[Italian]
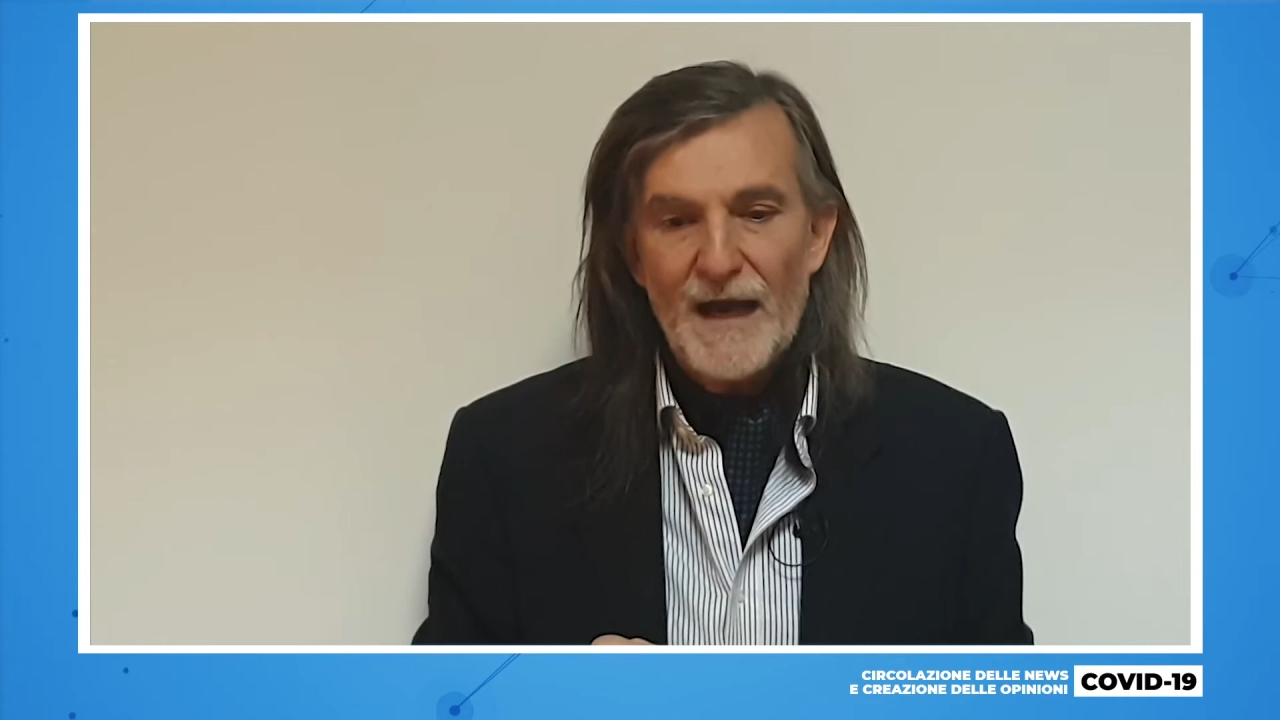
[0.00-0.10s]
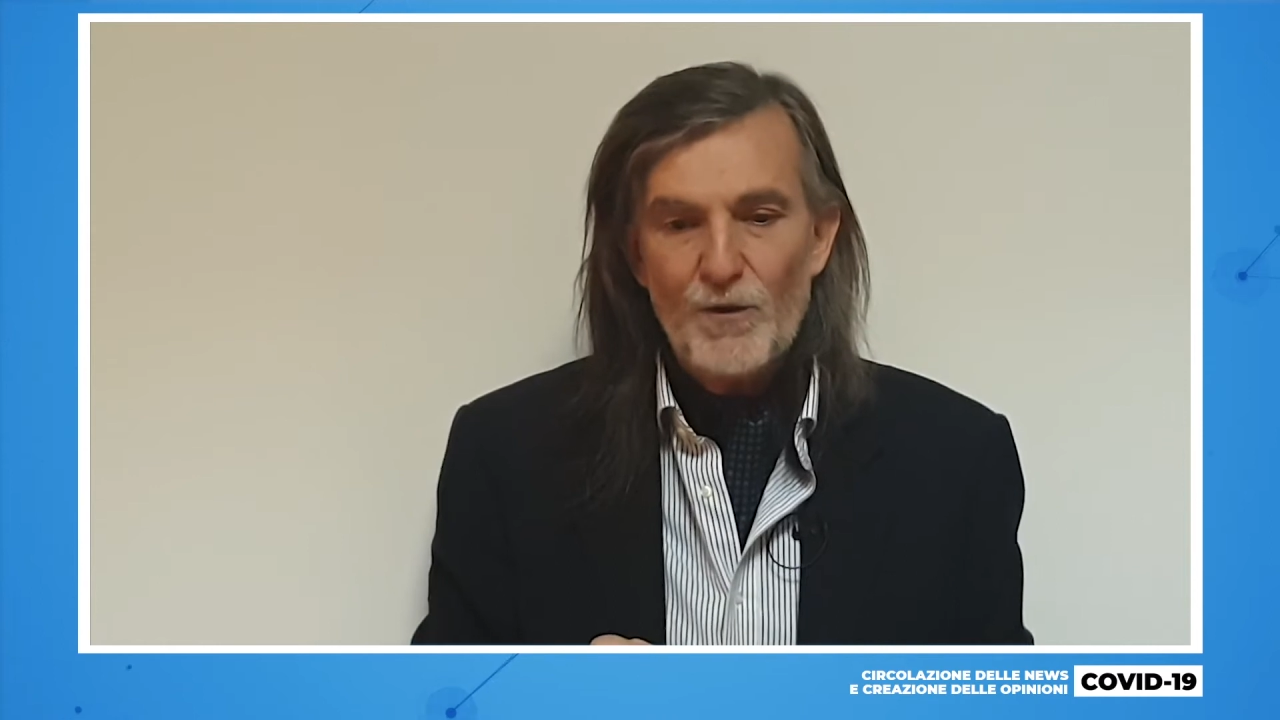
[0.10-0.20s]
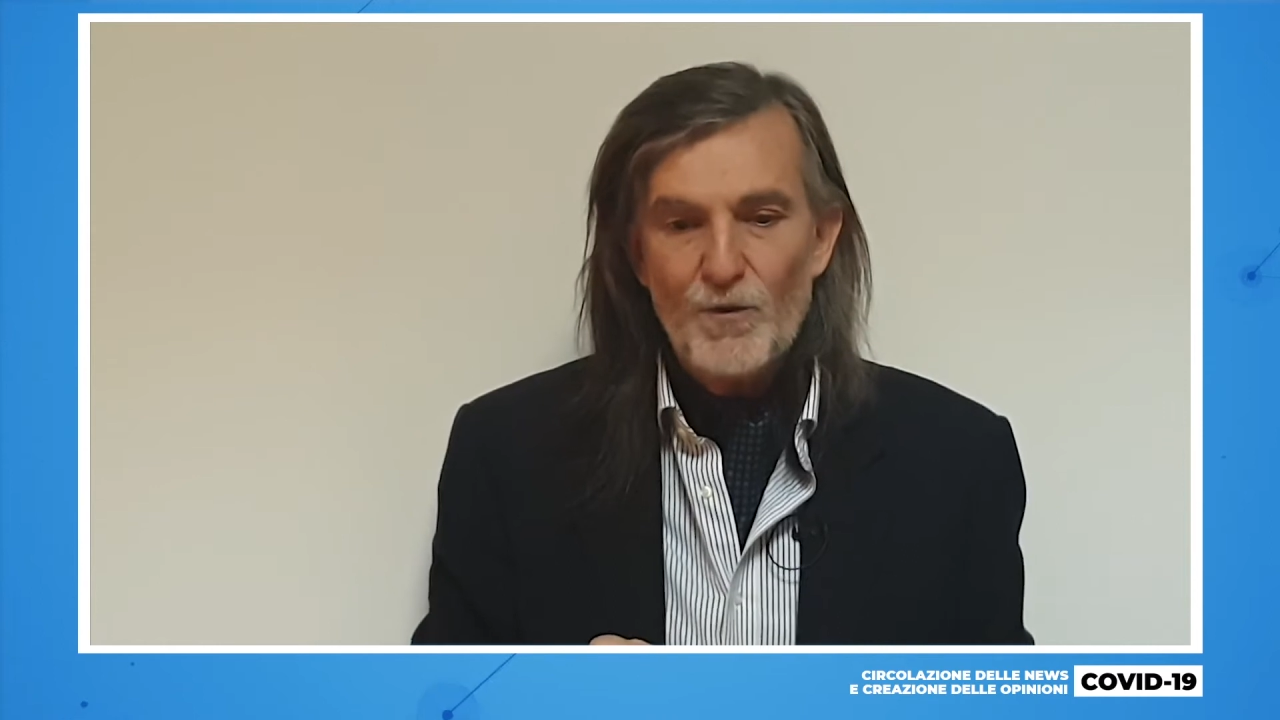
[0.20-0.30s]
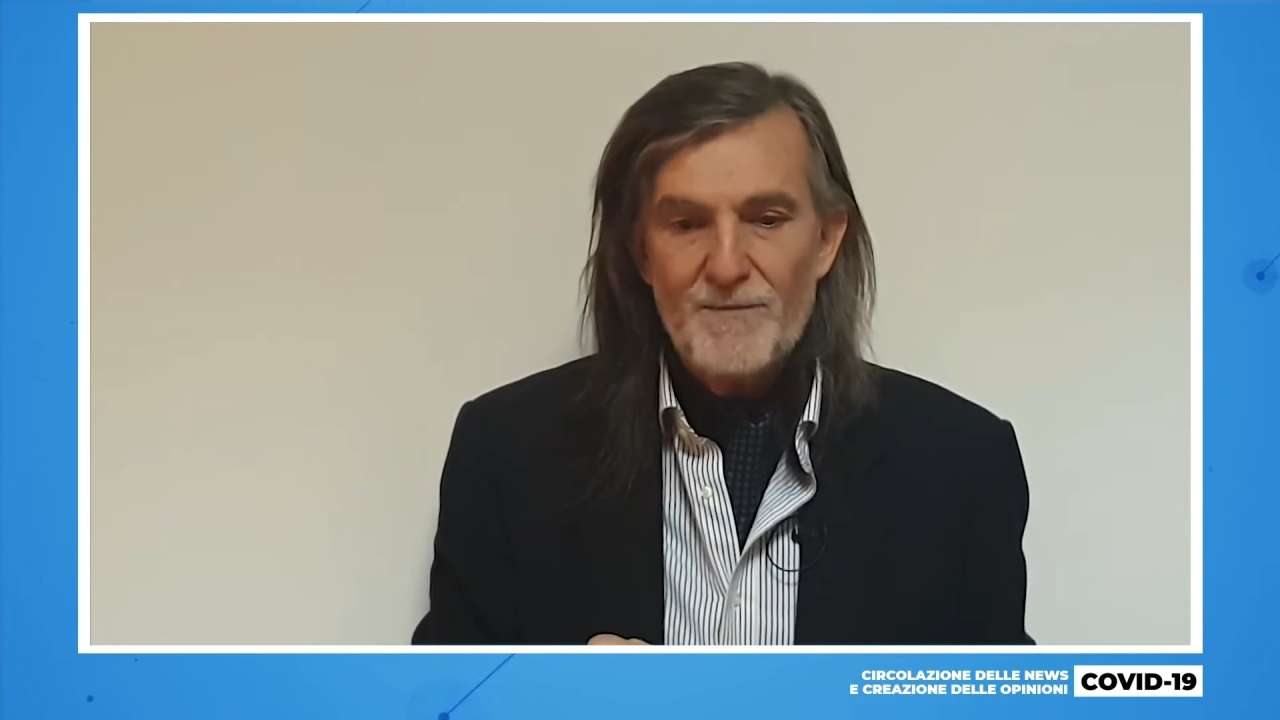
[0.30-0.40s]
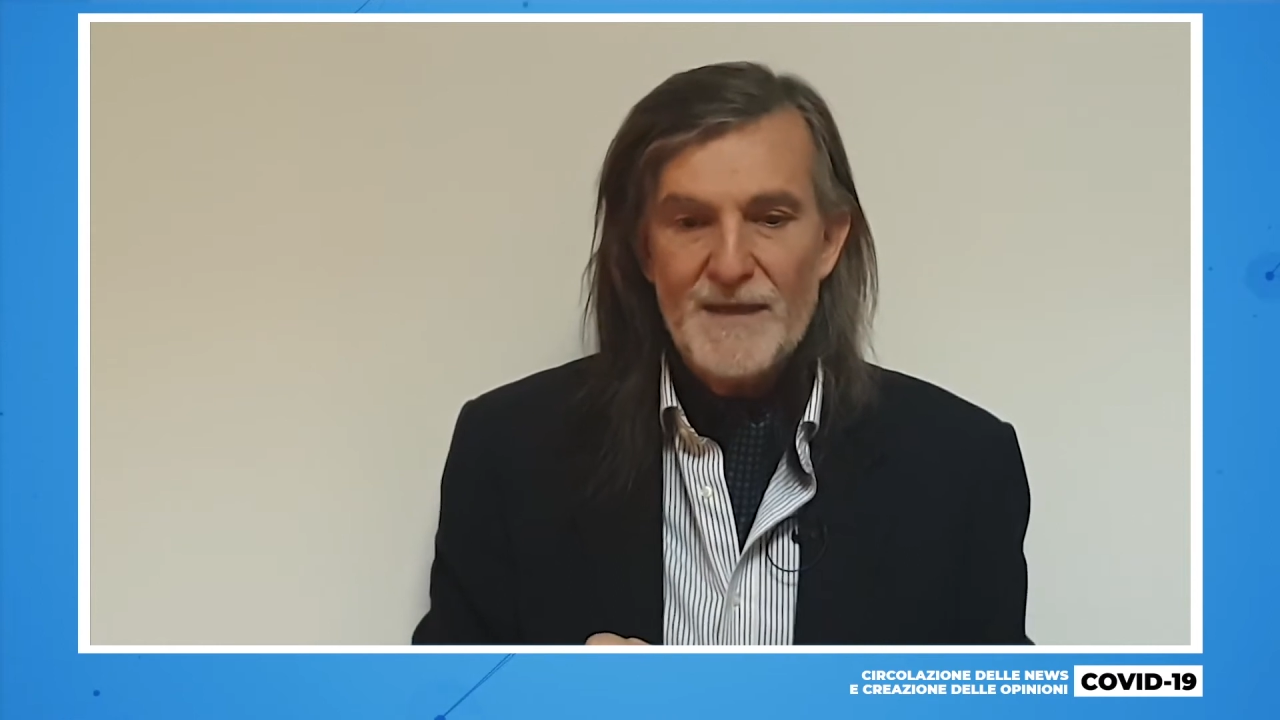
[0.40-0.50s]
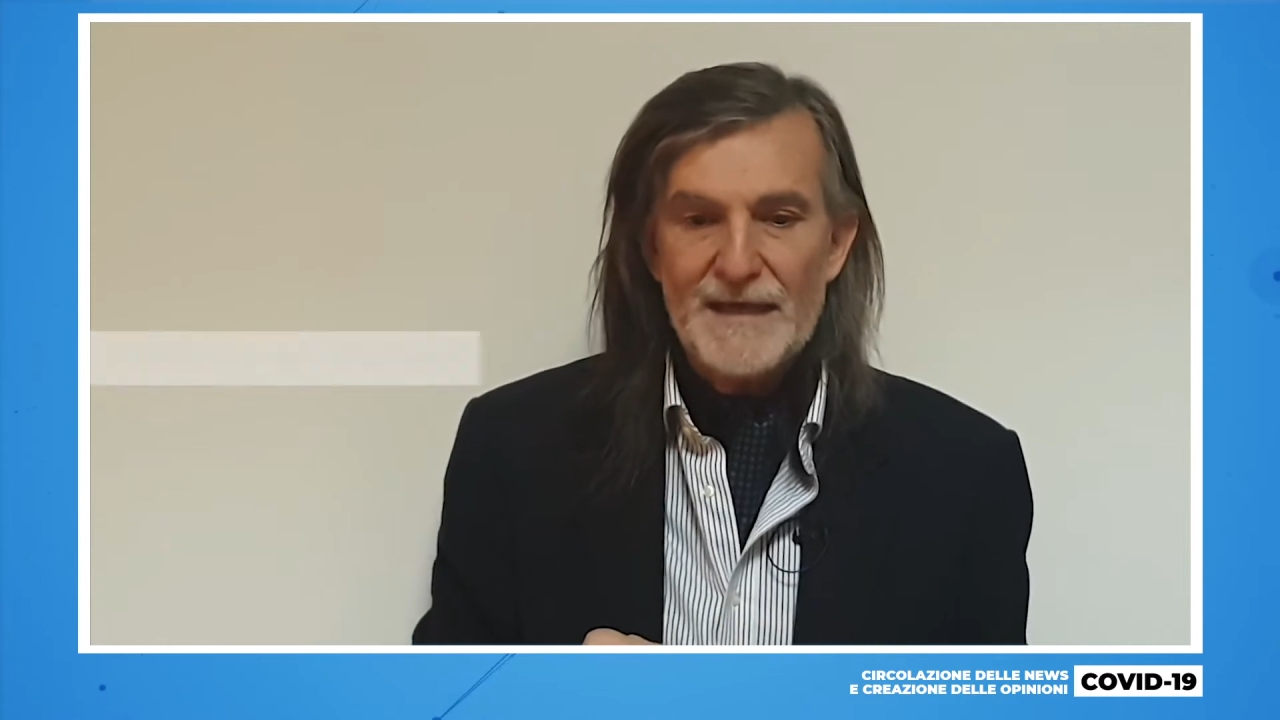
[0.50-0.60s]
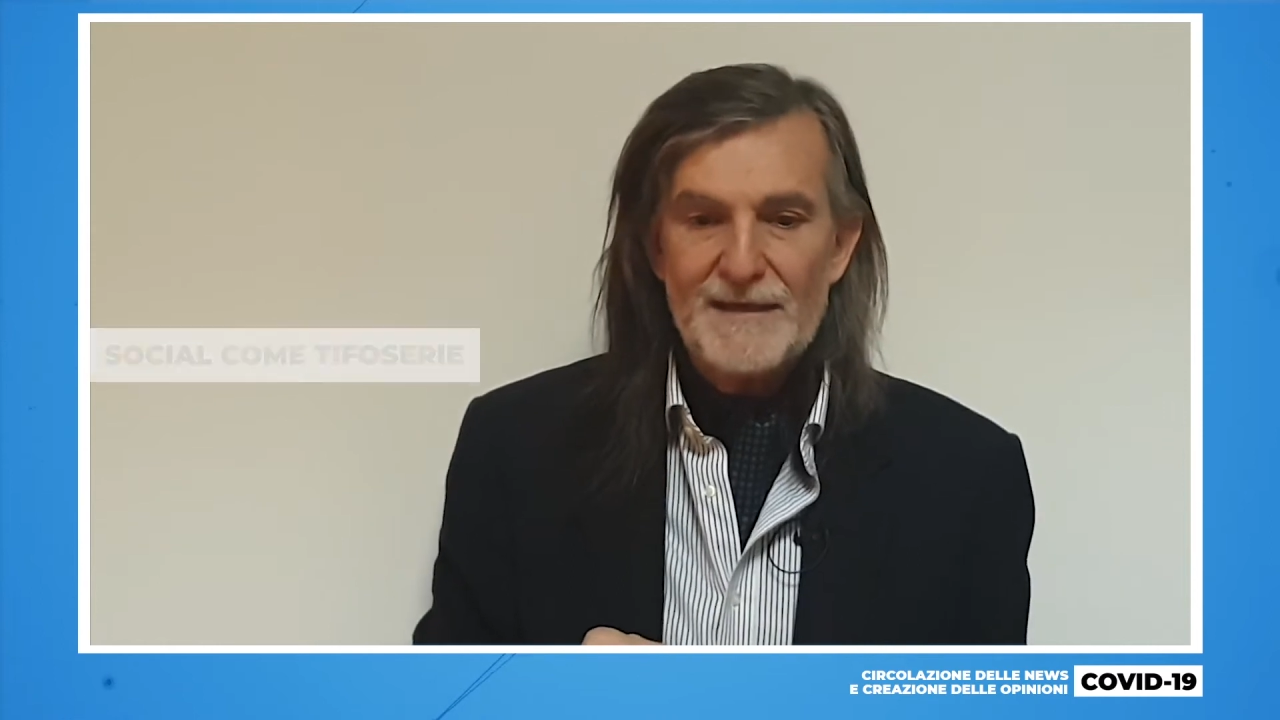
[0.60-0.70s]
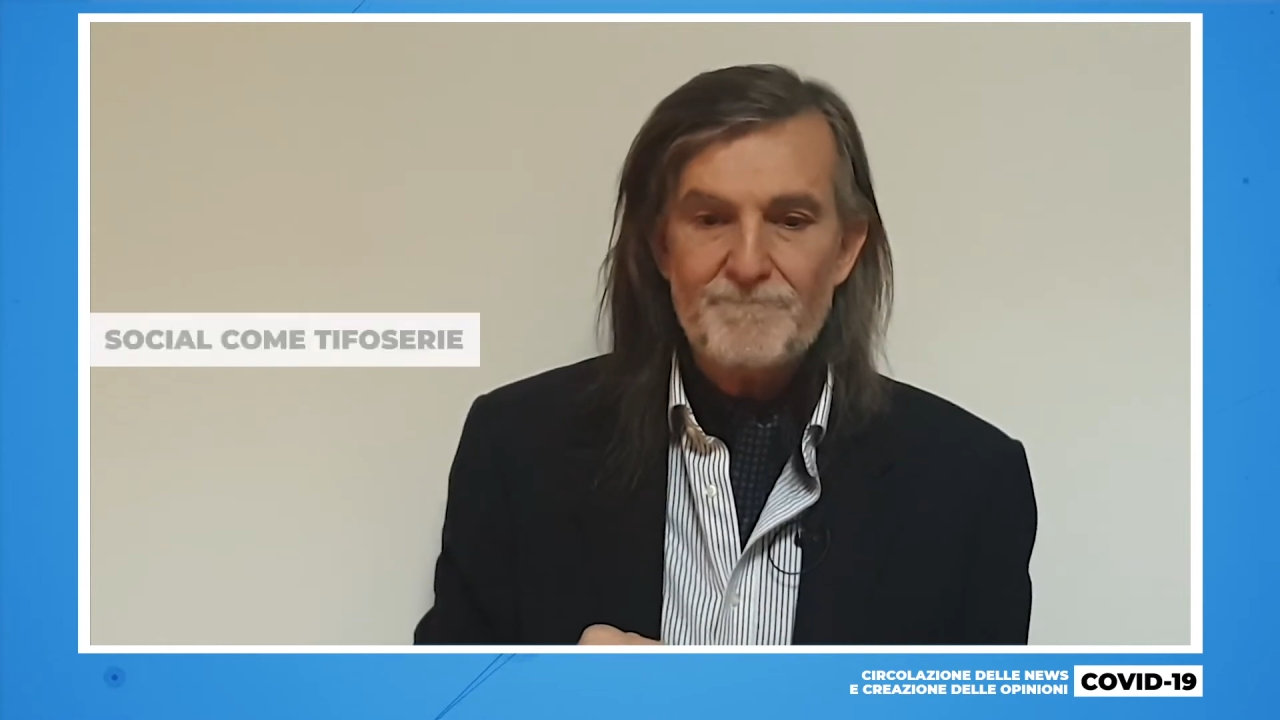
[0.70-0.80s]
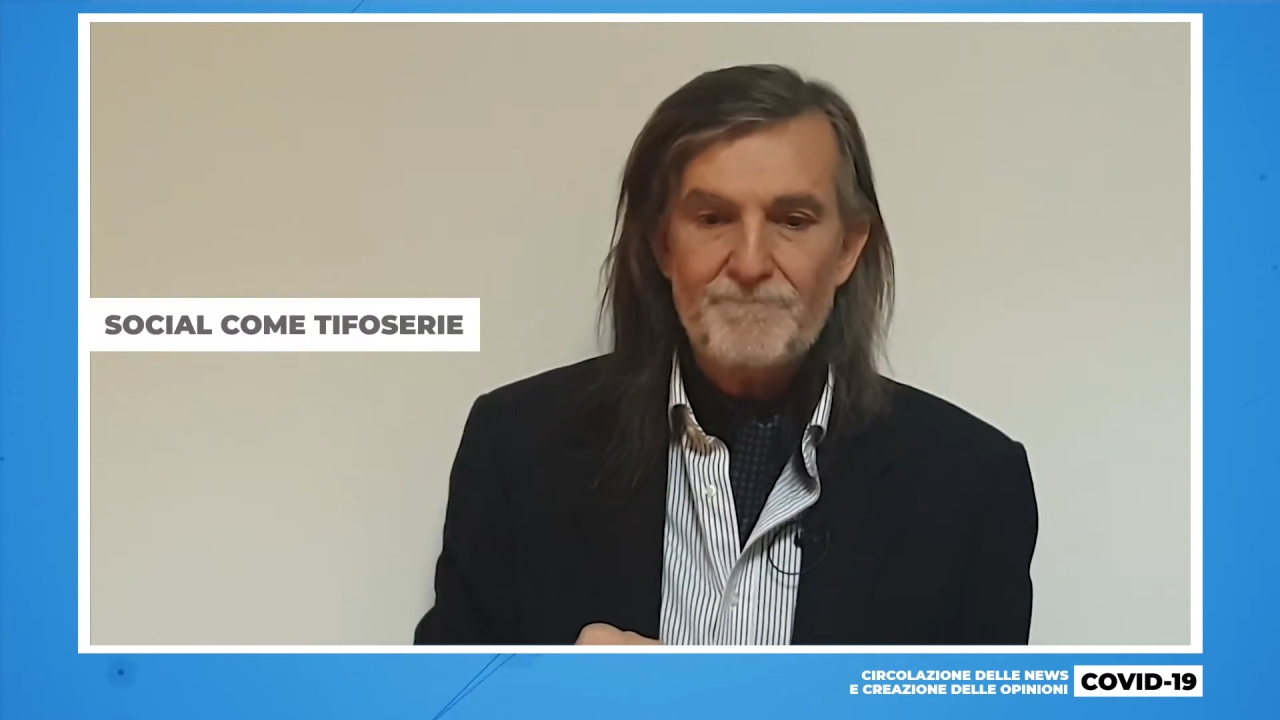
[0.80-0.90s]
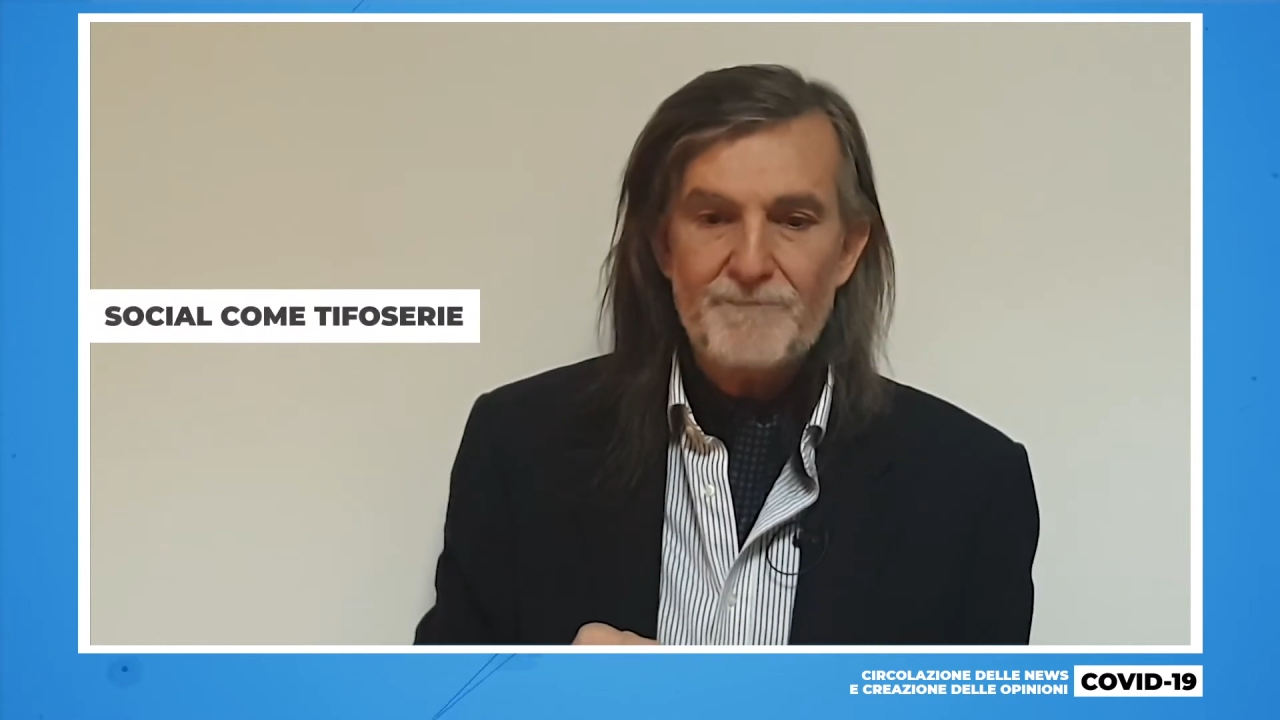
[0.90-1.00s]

a cui mira.